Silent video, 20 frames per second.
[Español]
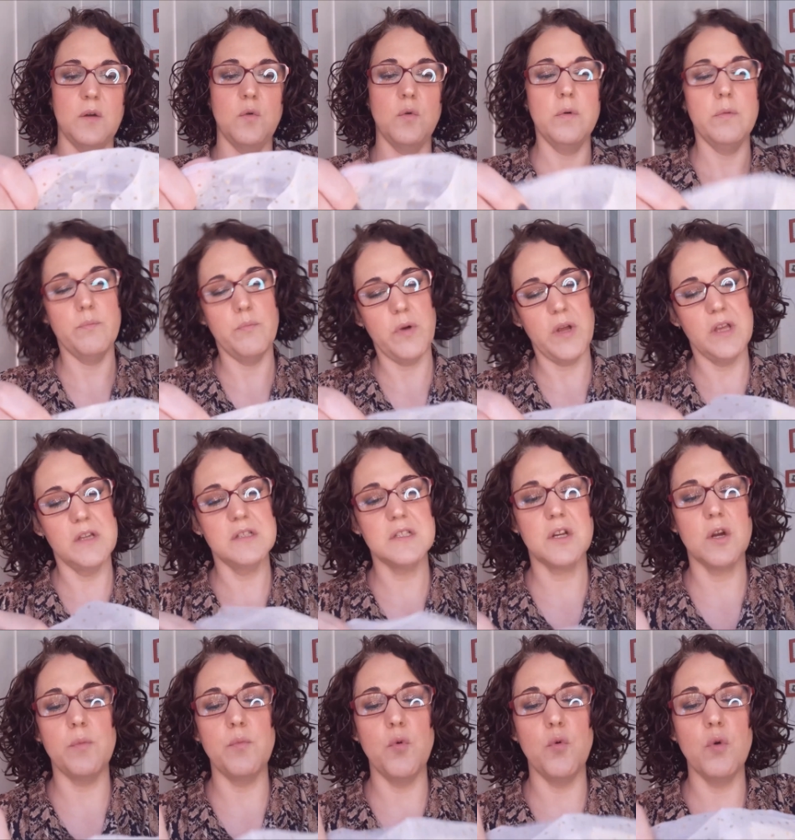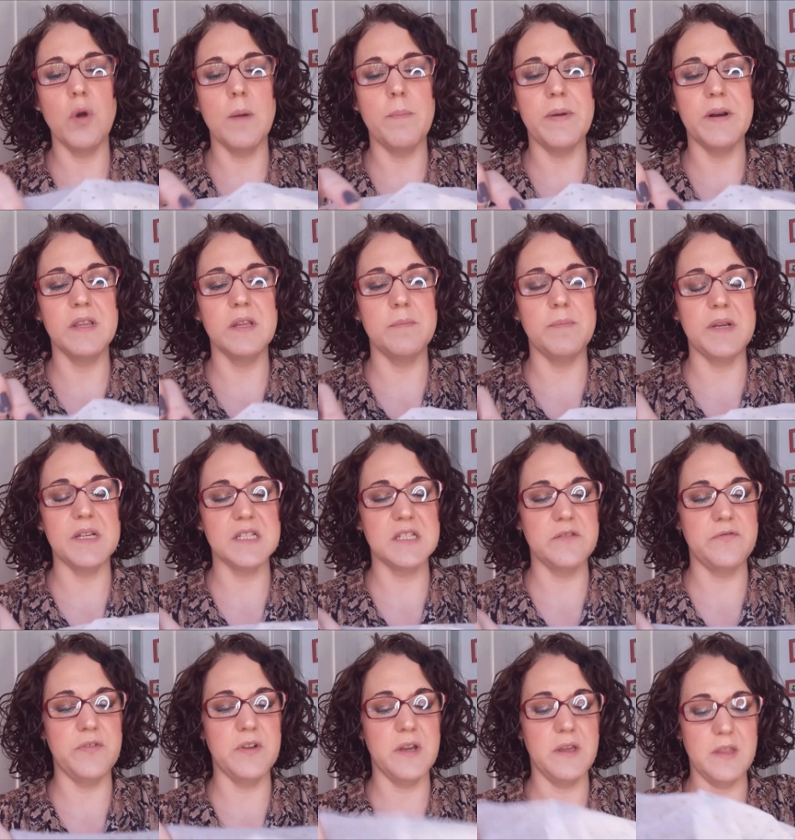Oh, es como una parte
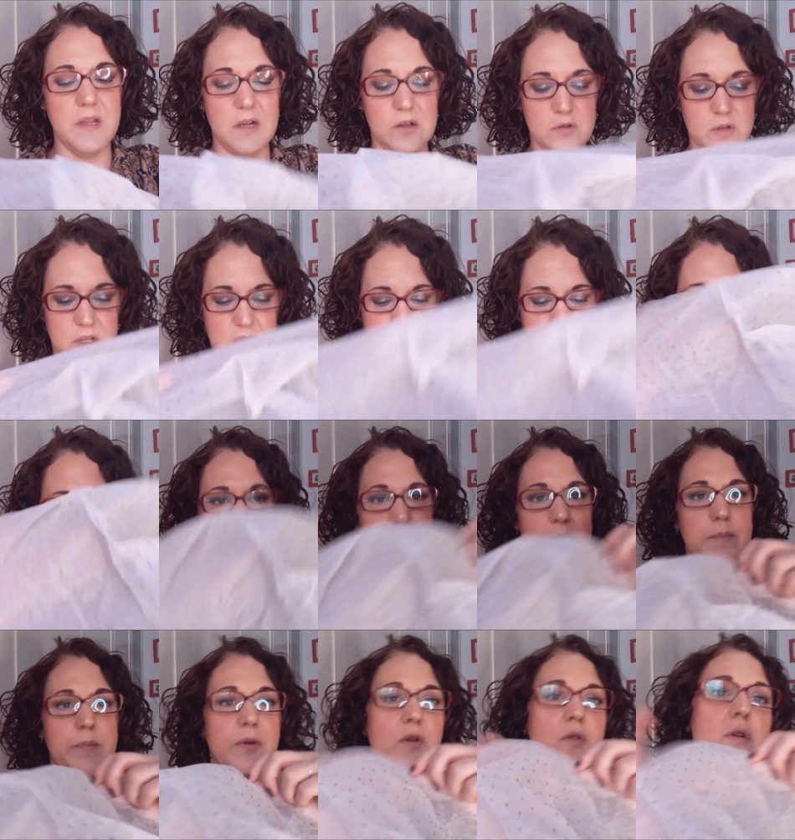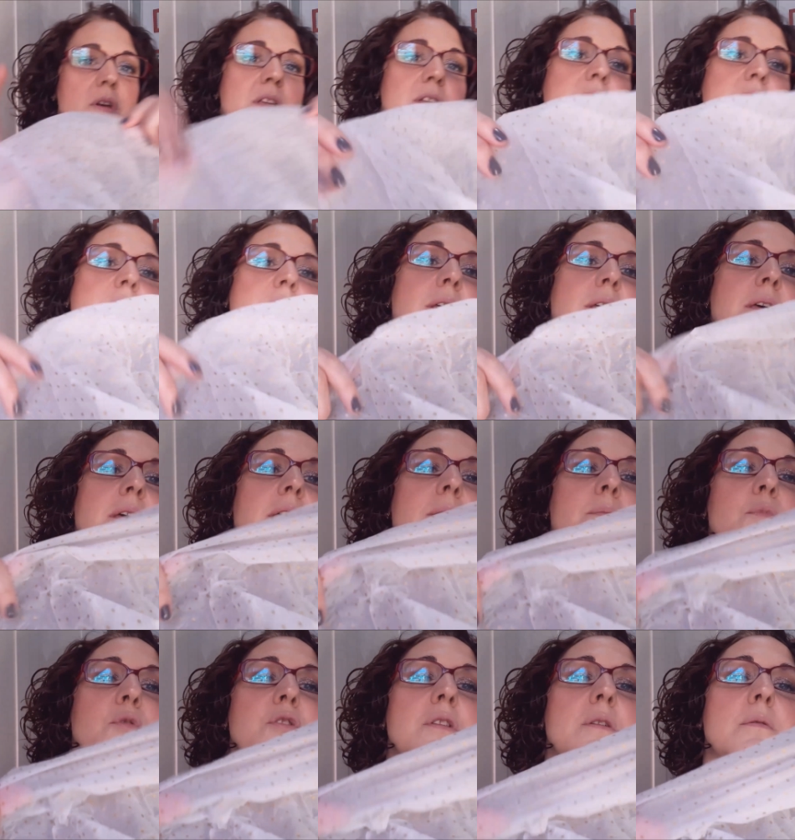plástica y la otra de seda, pero este
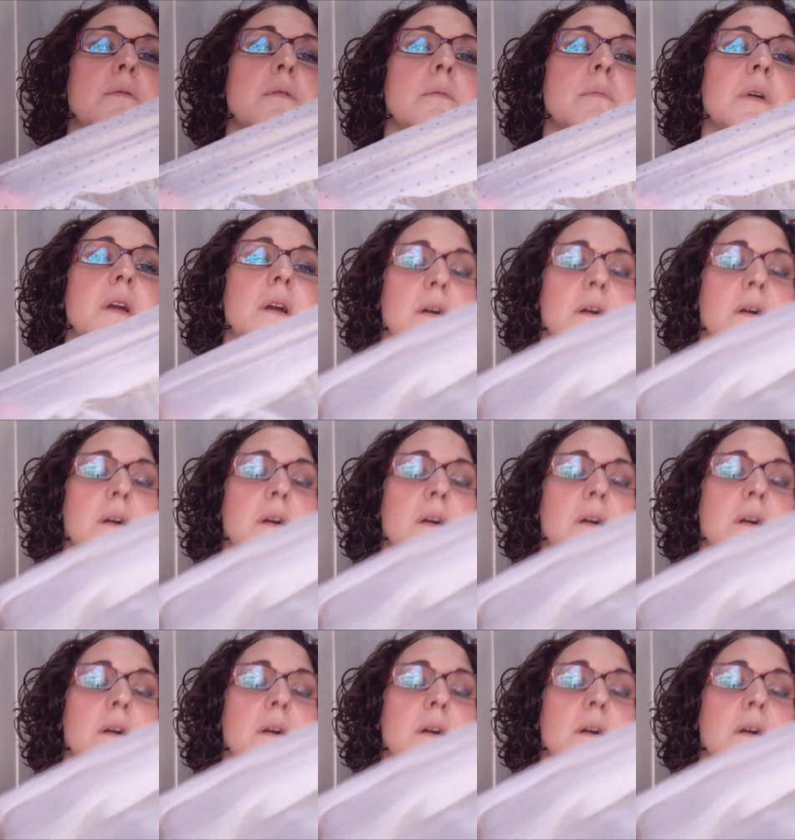motivo me